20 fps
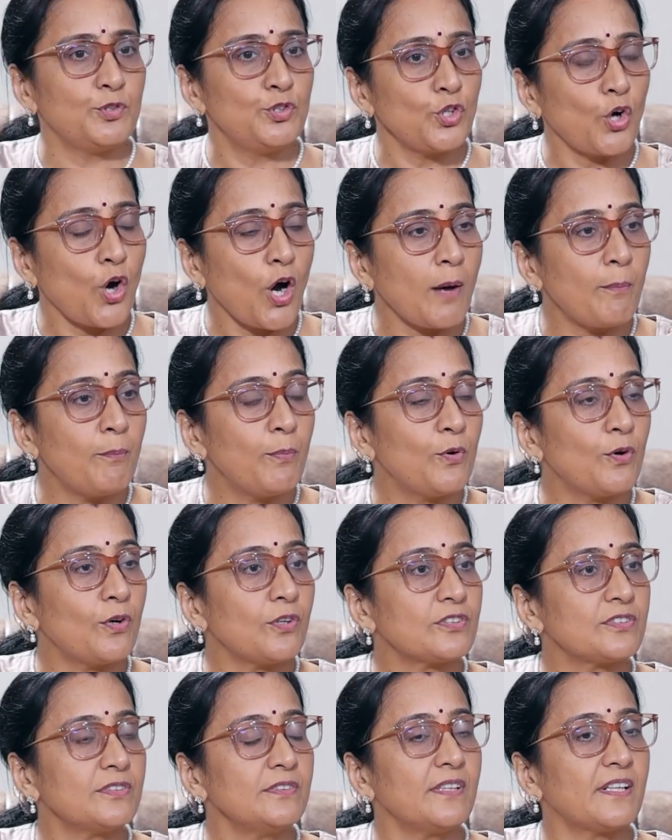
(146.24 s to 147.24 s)
జాబ్
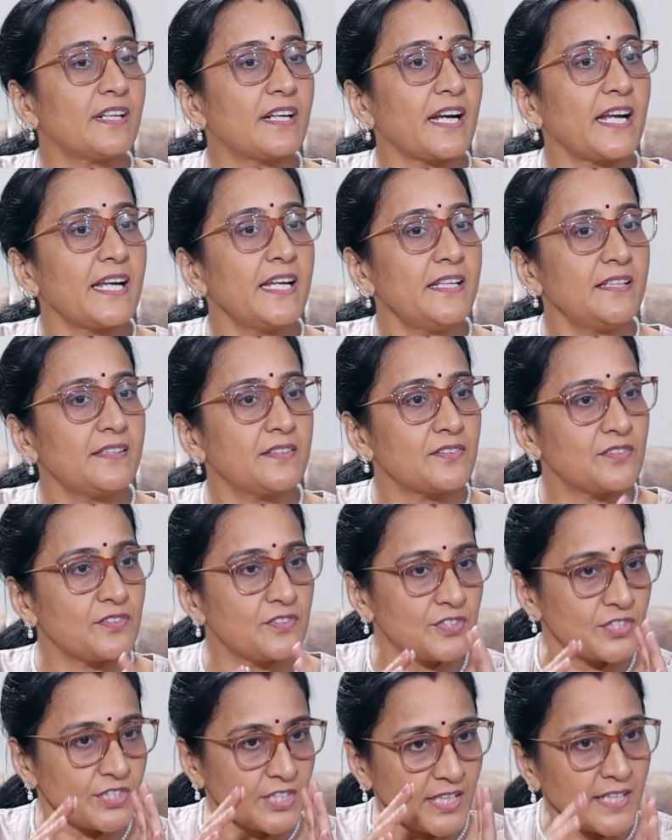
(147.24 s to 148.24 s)
కోసం ట్రై
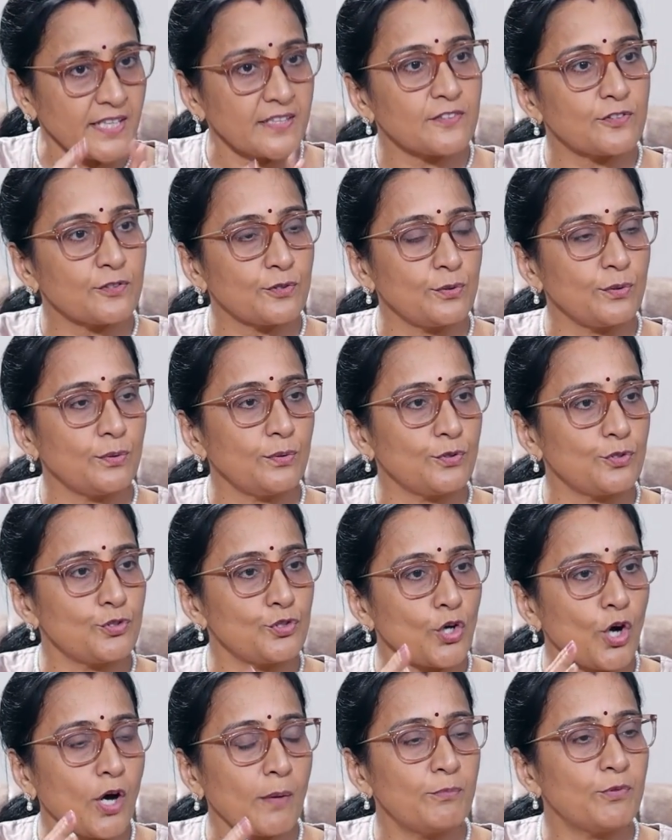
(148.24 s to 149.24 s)
చేస్తూ
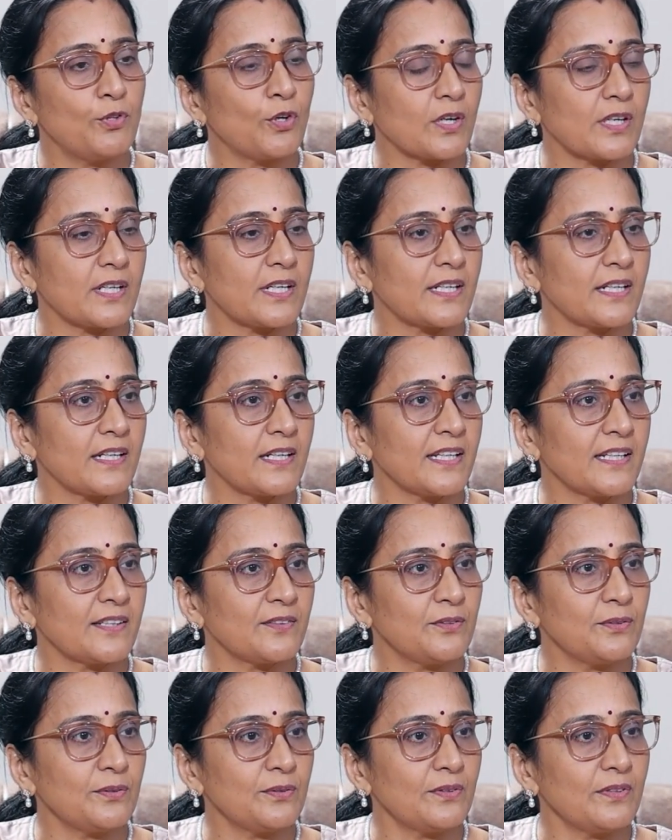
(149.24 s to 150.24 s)
జాబ్
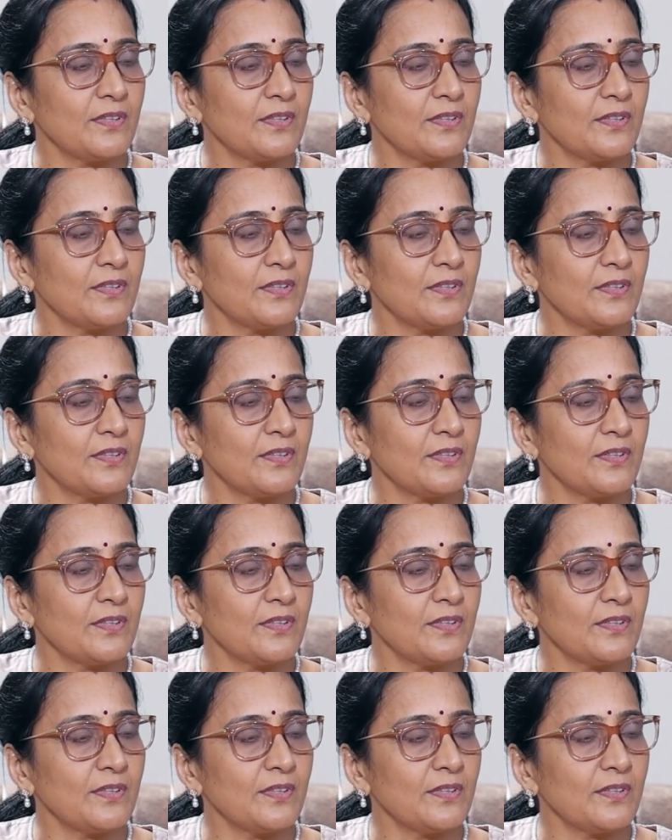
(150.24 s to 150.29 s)
దొరకట్లేదు